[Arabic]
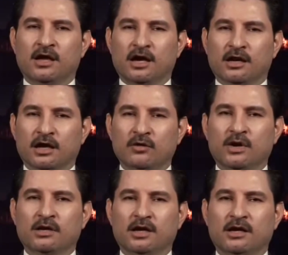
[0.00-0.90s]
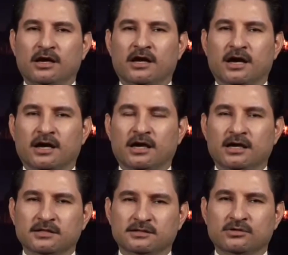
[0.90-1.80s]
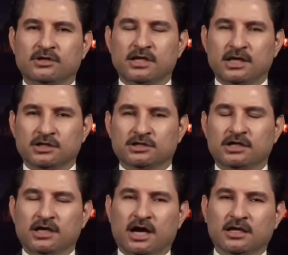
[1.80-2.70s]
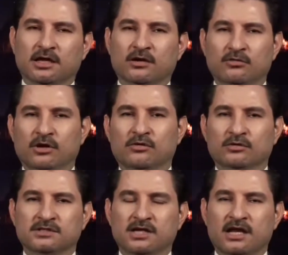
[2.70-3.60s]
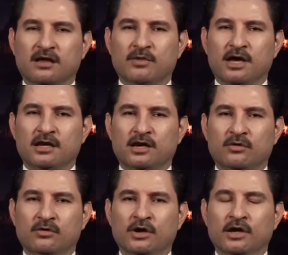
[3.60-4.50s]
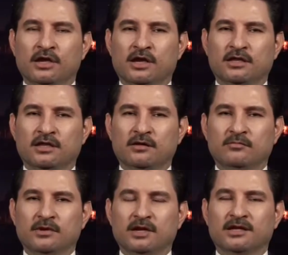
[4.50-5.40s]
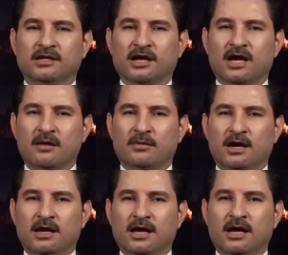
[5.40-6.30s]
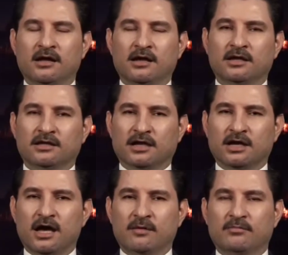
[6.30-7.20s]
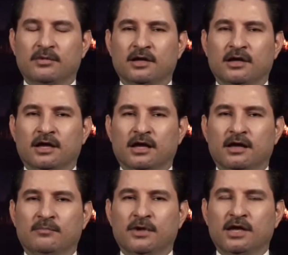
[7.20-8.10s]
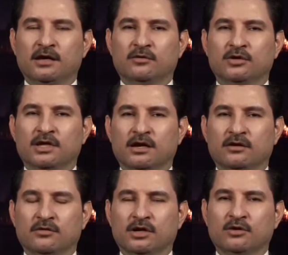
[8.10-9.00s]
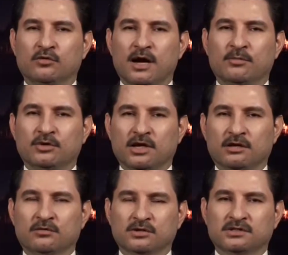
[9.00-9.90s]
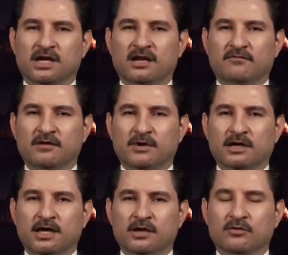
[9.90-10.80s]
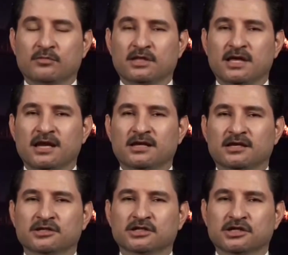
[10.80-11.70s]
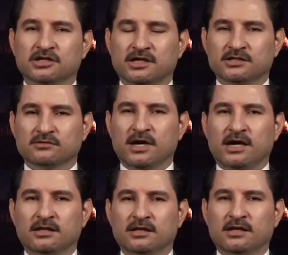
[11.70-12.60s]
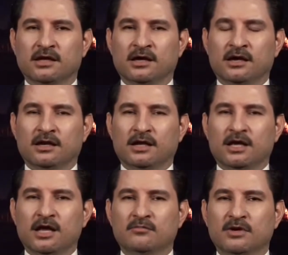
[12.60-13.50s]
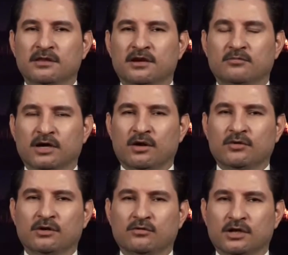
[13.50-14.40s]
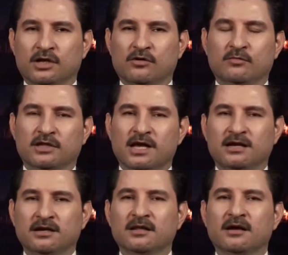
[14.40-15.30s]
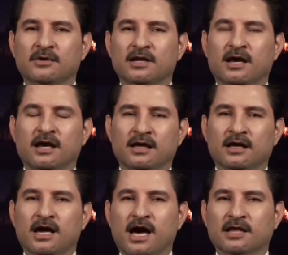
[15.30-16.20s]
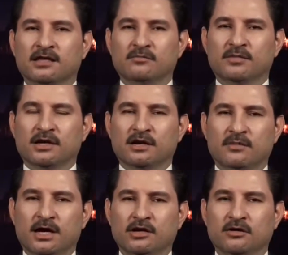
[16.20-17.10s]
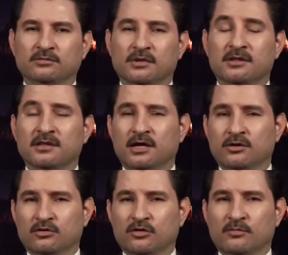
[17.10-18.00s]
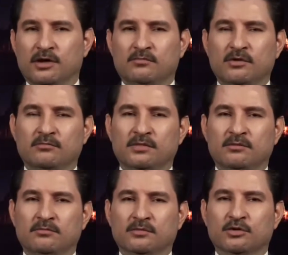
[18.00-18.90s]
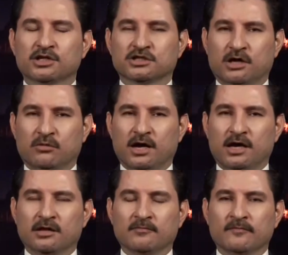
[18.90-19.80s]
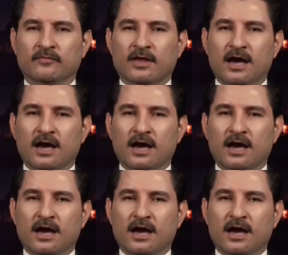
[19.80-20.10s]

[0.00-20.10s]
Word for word: للقوى العراقيه السنيه الشيعيه حتى القوى الكردستانيه بانه يتم الانتخاب على انتخاب آه، بين الكتل النواب كتل الكردستانية في بغداد وبالتالي ترشيح شخص واحد لكي يمثل المكون الكردي وبالتالي نذهب إلى قاعة البرلمان يوم 2 أكتوبر بمرشح واحد